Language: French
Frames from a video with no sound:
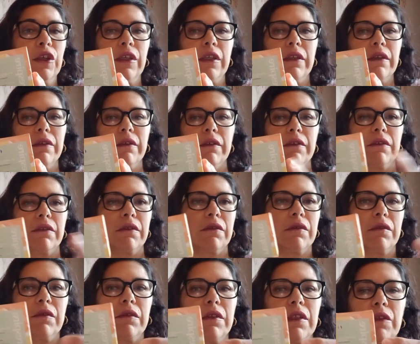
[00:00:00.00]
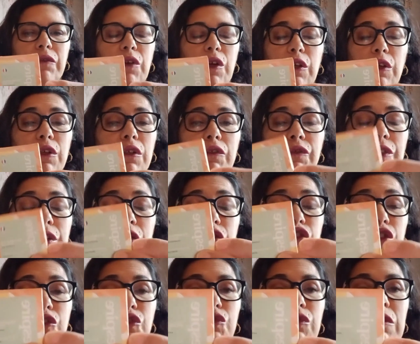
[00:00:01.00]
Et, euh, et voilà, enfin,
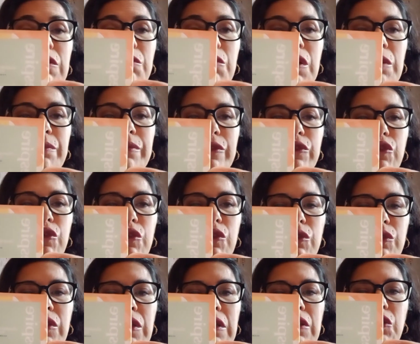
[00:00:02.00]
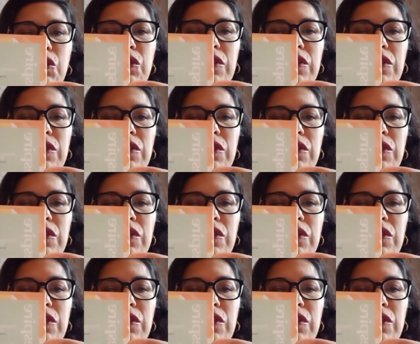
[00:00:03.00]
j'en suis, moi, plutôt contente de